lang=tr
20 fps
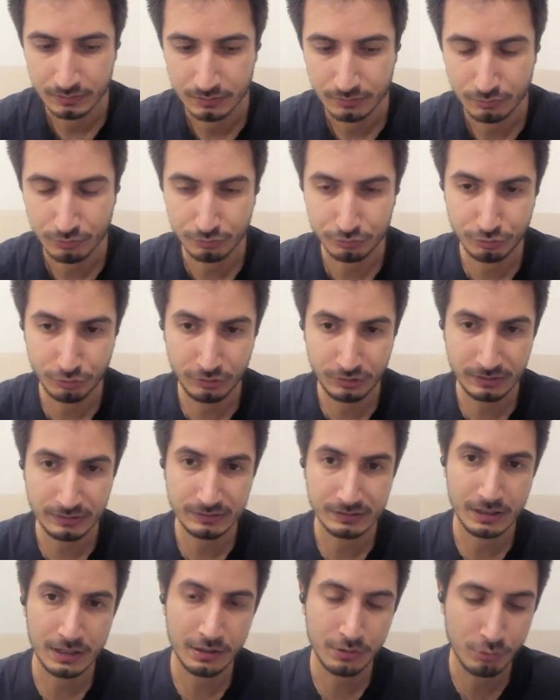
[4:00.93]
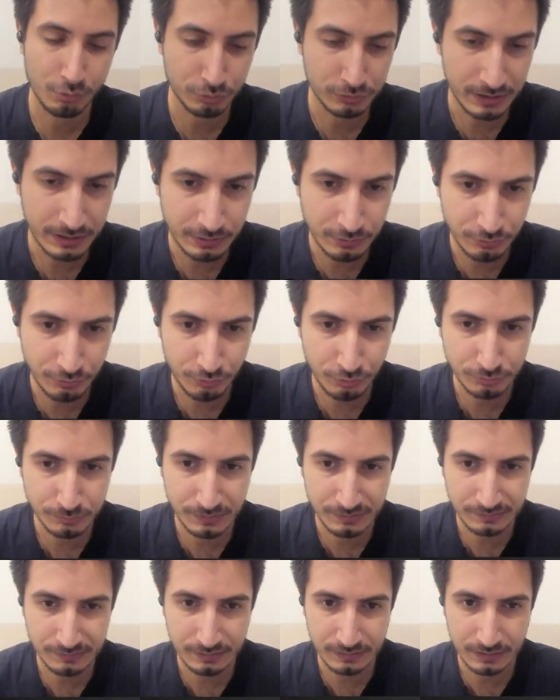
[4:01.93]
Kontrollerin daha kolay yönü olması